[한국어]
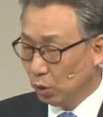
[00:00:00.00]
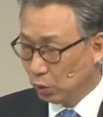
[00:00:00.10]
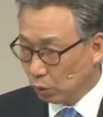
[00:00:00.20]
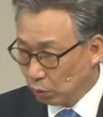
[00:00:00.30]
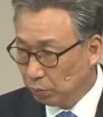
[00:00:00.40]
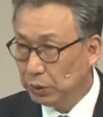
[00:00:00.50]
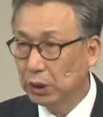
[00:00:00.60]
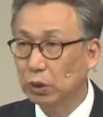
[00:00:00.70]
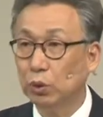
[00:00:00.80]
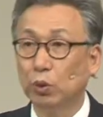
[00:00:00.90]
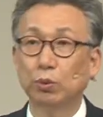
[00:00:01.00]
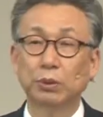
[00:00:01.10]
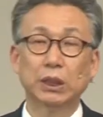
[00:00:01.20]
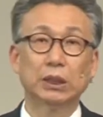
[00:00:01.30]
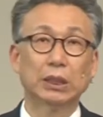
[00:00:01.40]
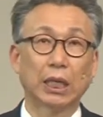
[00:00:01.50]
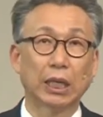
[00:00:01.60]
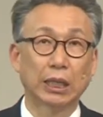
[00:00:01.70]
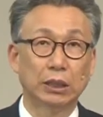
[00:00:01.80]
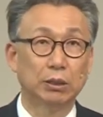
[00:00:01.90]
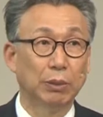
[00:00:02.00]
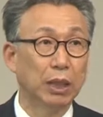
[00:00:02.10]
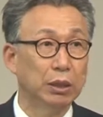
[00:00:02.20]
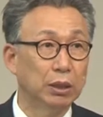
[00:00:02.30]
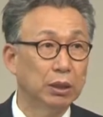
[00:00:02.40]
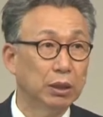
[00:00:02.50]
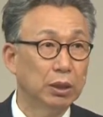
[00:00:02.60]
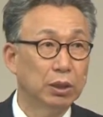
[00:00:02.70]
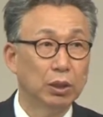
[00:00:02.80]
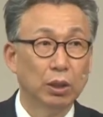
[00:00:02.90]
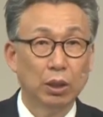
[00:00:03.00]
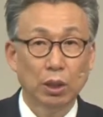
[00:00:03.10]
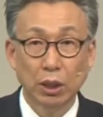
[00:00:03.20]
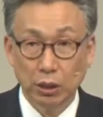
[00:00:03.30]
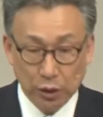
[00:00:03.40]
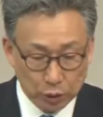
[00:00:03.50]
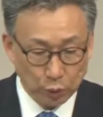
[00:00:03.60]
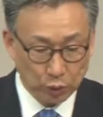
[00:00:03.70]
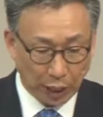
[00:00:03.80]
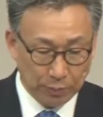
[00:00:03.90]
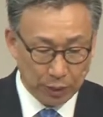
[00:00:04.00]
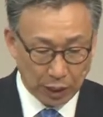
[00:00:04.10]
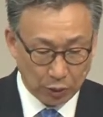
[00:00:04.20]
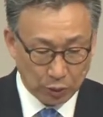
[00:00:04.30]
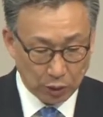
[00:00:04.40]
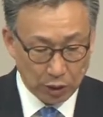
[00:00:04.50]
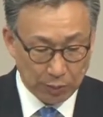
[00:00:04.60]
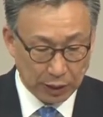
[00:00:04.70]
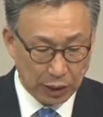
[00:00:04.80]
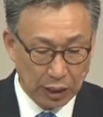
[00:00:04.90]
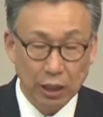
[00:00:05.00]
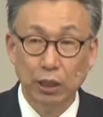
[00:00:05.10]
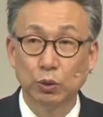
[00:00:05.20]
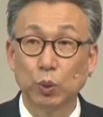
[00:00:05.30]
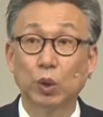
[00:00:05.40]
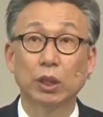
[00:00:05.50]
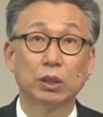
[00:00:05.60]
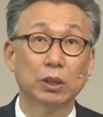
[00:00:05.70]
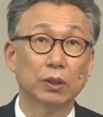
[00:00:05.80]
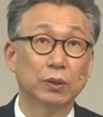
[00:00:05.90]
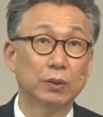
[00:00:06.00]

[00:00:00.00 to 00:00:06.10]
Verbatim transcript: 조금씩 조금씩 잘하겠지만 예, 스스로 담대하고 얼마나 좋겠어요.